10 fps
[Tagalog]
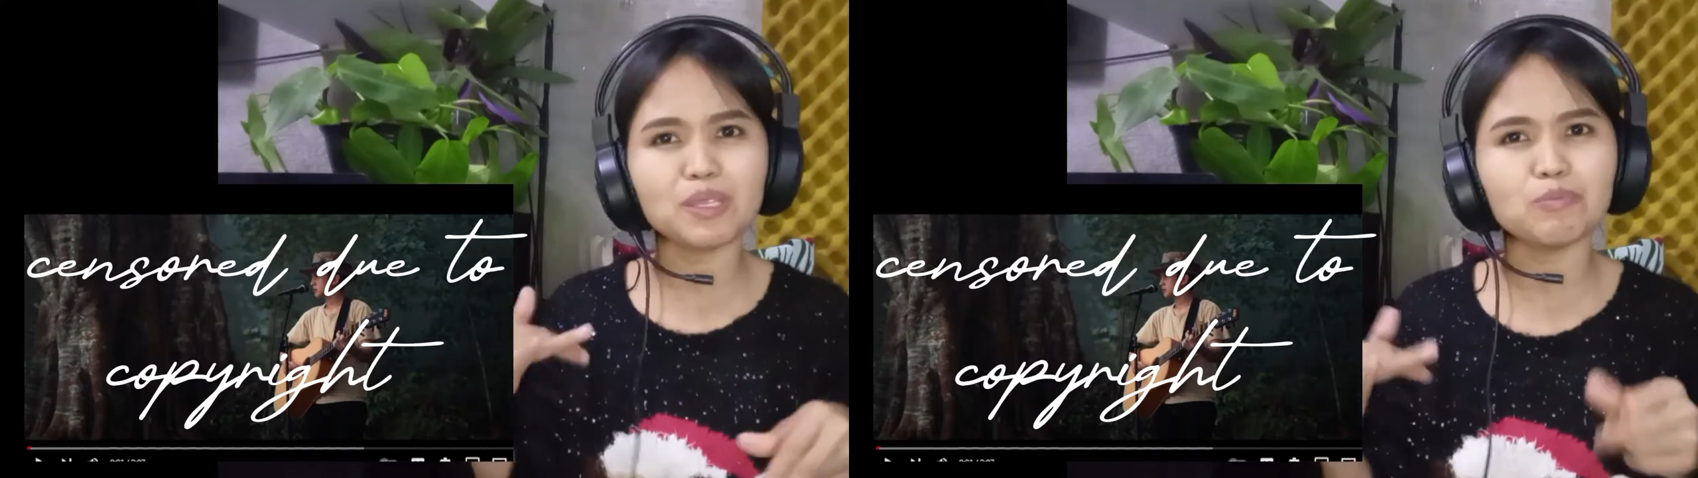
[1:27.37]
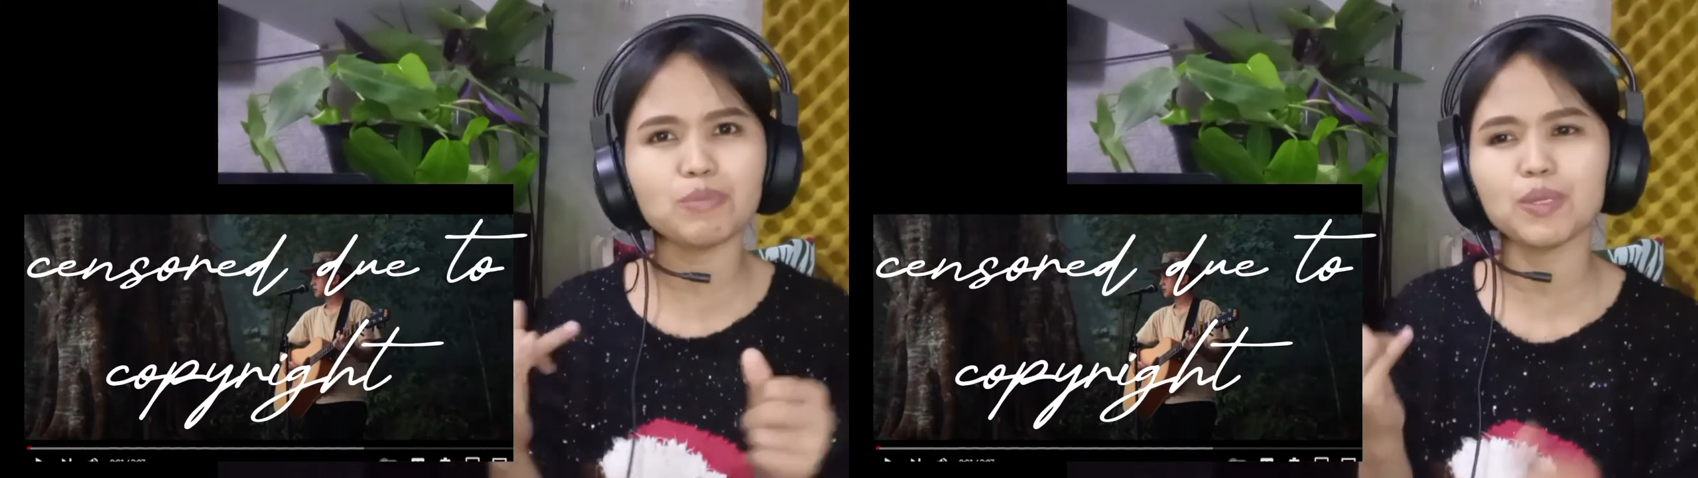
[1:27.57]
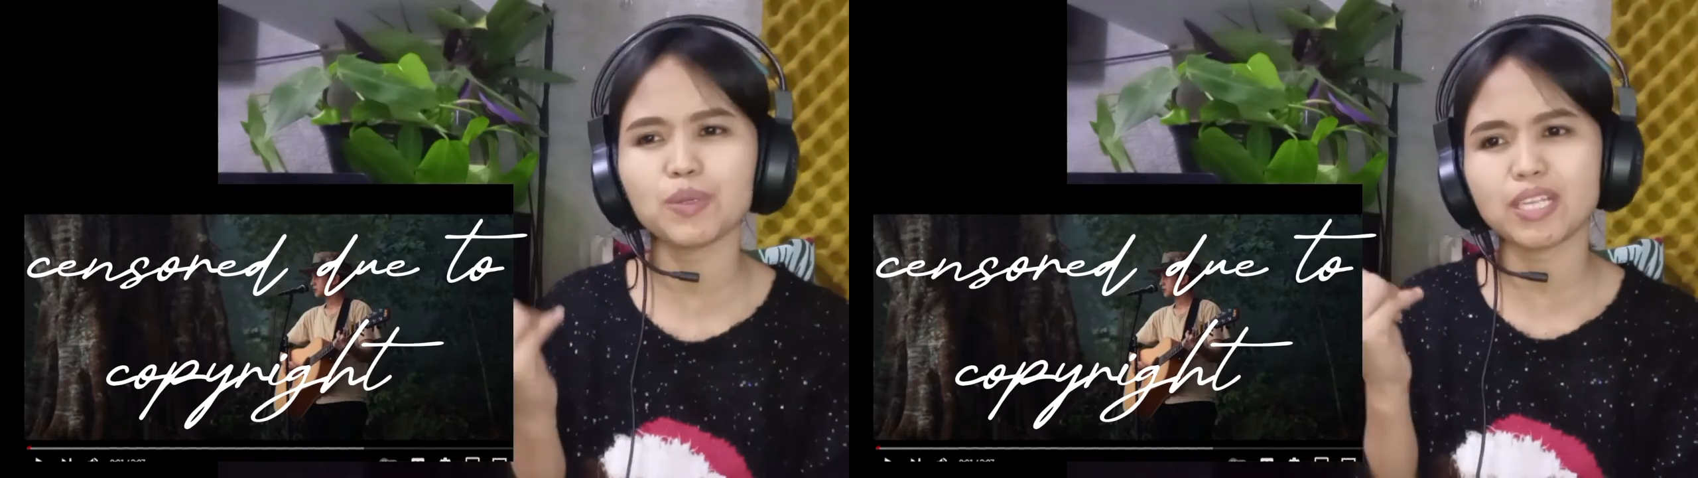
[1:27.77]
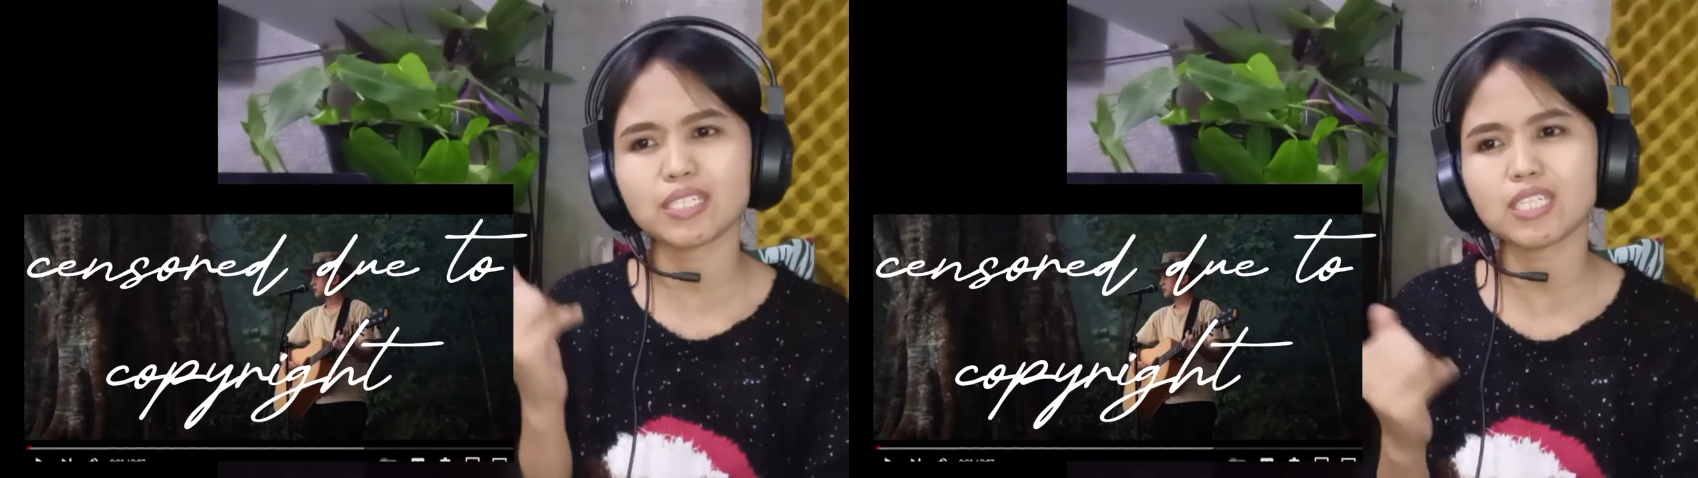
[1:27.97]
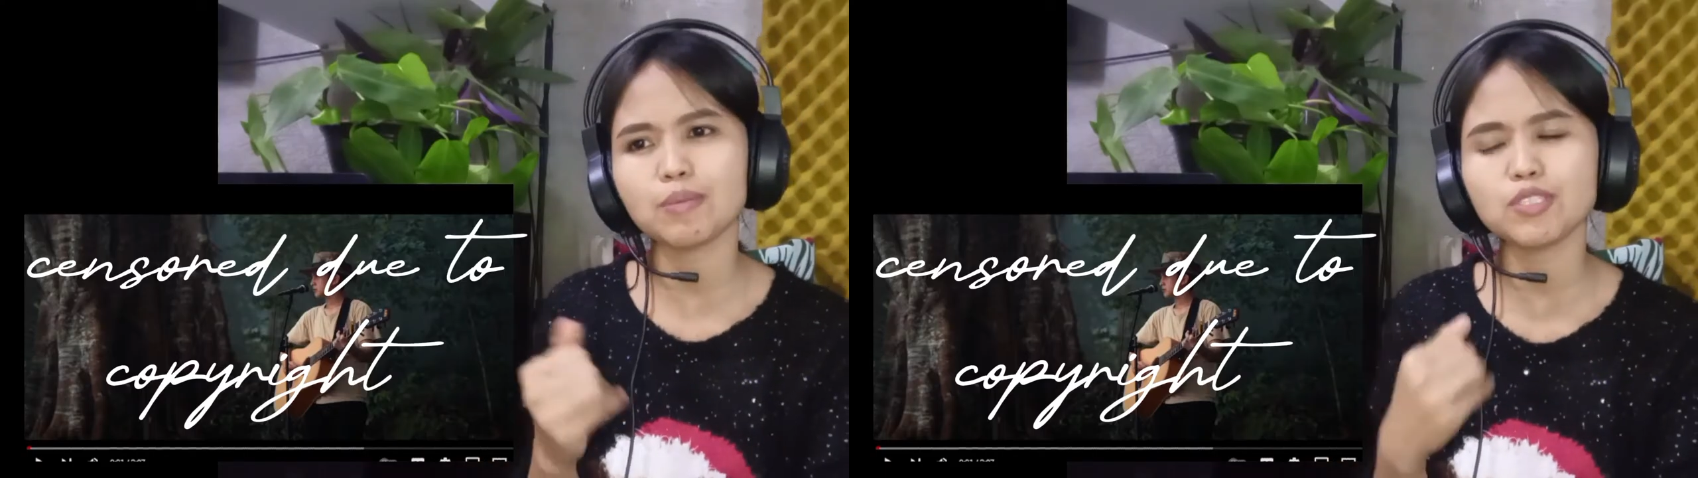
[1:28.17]
down below
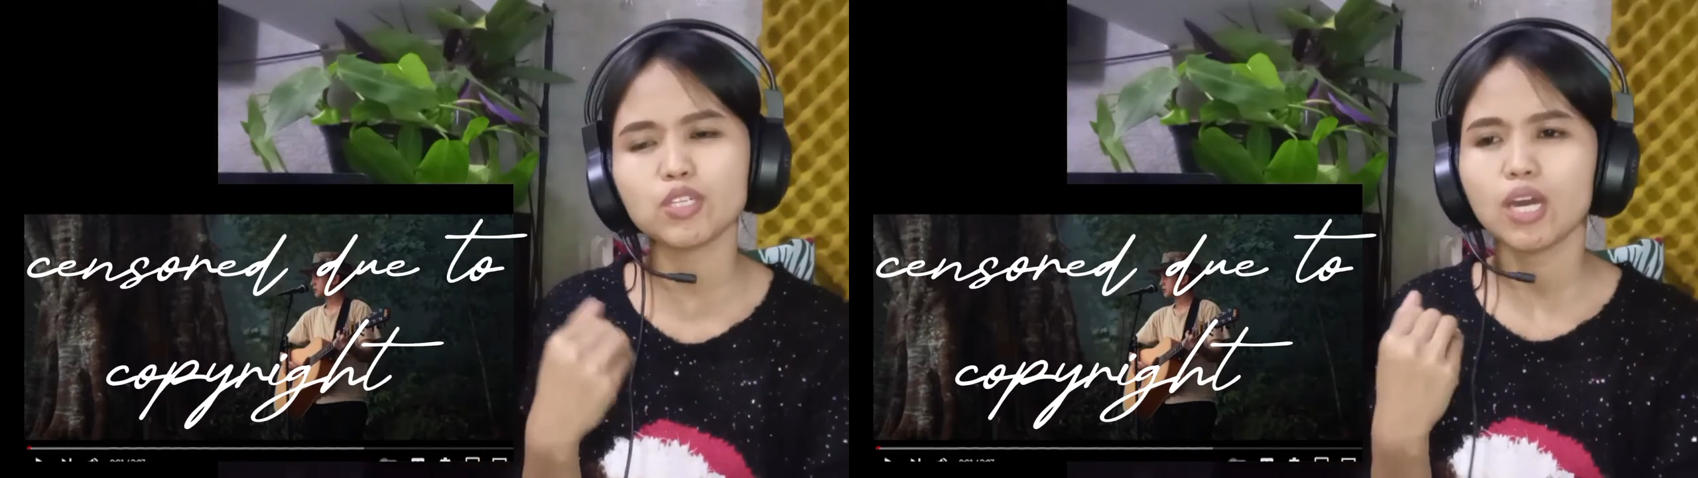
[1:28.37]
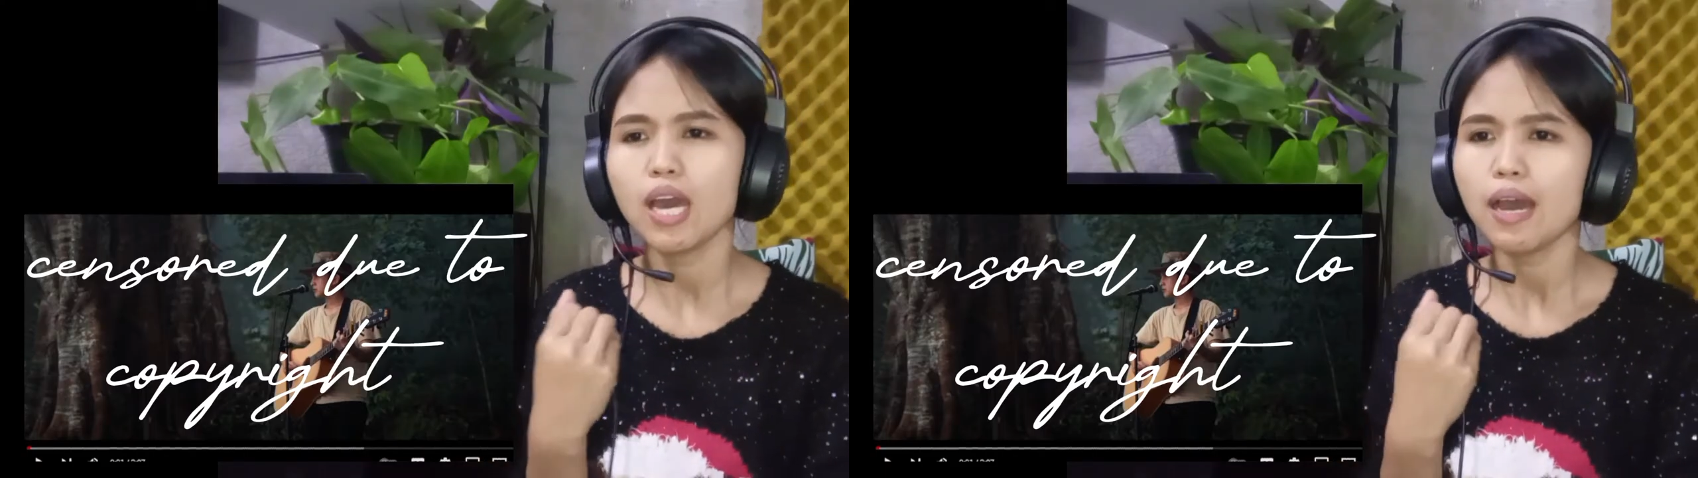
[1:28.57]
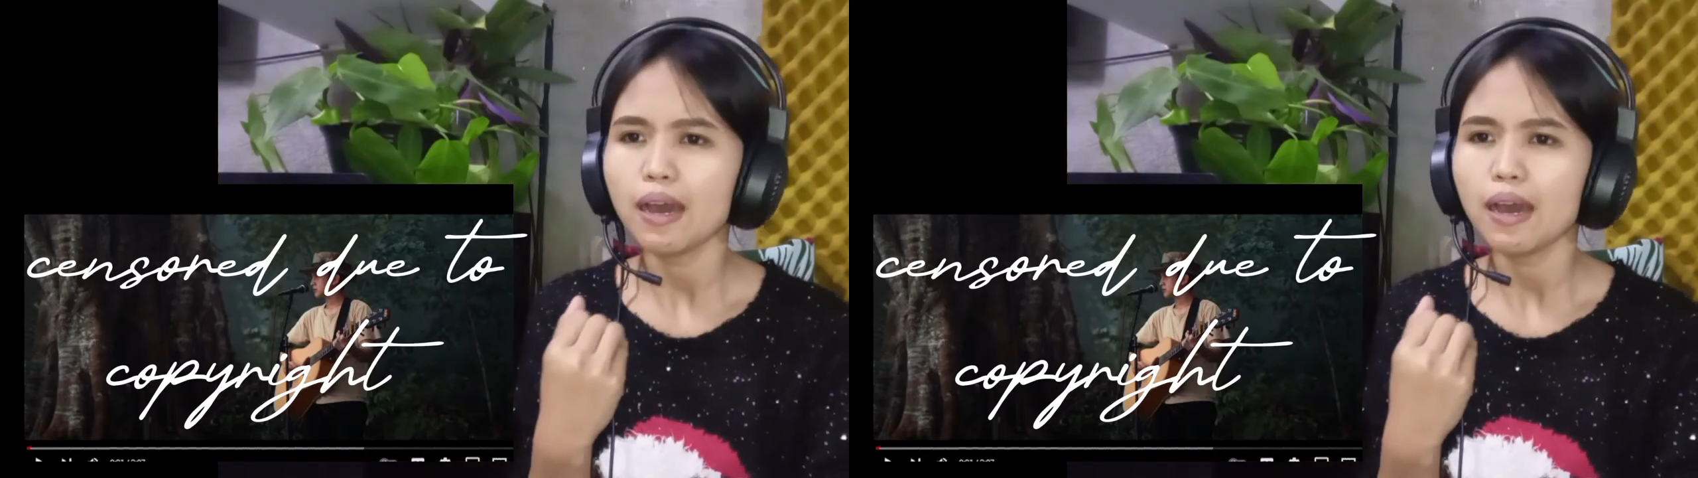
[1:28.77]
guys. Kasi medyo